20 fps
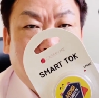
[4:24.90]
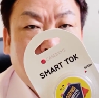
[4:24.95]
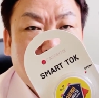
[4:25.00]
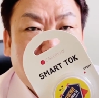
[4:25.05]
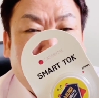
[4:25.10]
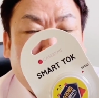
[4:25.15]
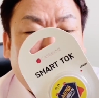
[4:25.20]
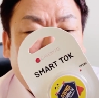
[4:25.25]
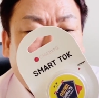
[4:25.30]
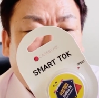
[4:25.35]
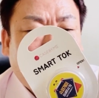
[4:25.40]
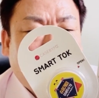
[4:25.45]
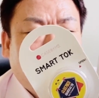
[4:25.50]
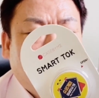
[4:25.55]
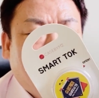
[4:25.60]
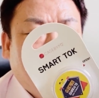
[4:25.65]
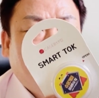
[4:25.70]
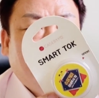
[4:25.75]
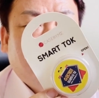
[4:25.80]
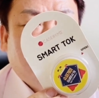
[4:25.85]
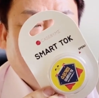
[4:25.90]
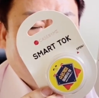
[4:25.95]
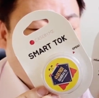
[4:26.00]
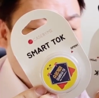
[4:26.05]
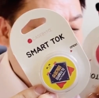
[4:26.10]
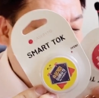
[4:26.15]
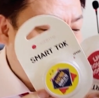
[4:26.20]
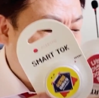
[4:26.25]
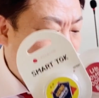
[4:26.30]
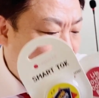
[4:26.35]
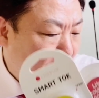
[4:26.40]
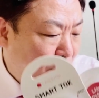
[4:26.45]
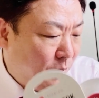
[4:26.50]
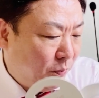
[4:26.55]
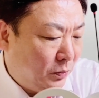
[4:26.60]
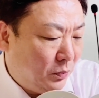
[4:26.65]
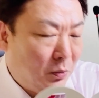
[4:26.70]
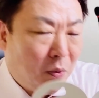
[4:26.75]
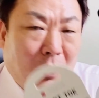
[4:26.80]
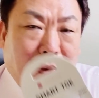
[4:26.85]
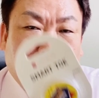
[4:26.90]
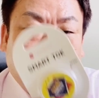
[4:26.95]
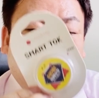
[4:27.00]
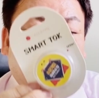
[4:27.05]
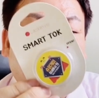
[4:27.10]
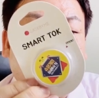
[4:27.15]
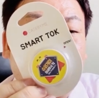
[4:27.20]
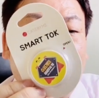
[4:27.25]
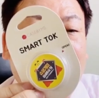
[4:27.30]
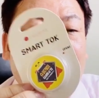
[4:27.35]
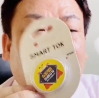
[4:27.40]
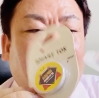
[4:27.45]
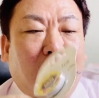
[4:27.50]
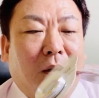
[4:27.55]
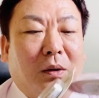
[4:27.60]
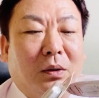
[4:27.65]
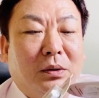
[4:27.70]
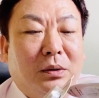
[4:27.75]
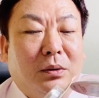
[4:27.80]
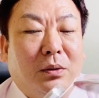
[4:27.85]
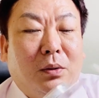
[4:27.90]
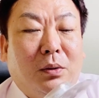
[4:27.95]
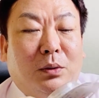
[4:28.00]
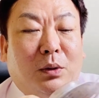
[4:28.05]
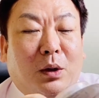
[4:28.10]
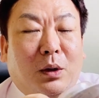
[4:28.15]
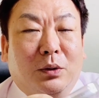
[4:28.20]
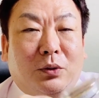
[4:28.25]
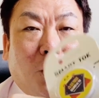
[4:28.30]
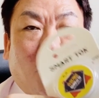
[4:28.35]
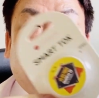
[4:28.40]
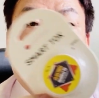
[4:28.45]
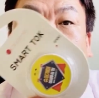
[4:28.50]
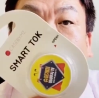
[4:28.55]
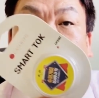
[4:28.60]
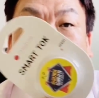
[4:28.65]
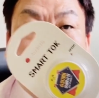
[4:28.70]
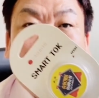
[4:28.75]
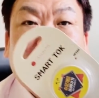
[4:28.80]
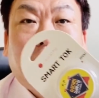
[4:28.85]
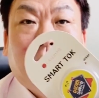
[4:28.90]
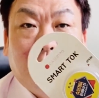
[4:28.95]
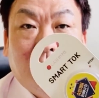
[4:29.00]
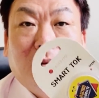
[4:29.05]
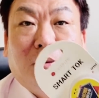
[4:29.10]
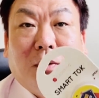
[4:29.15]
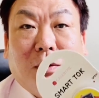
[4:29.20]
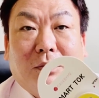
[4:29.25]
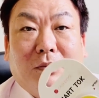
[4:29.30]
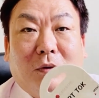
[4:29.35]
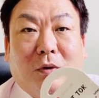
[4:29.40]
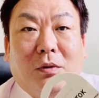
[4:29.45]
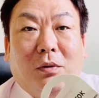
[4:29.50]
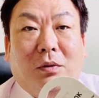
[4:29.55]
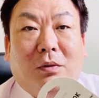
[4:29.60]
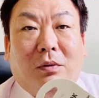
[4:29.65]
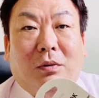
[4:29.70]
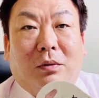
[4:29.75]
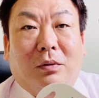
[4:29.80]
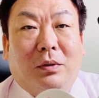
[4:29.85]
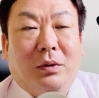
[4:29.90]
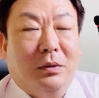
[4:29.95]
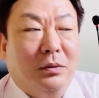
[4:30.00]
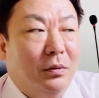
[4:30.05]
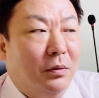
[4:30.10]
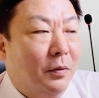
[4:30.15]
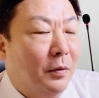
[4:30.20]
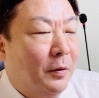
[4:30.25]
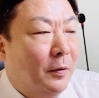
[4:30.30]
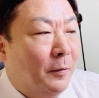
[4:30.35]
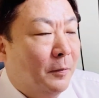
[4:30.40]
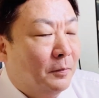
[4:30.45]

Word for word: 네, 하지 않아? 그립톡, 스마트톡. 그래서 이거 정말 많이 쓰더라고요. 그래서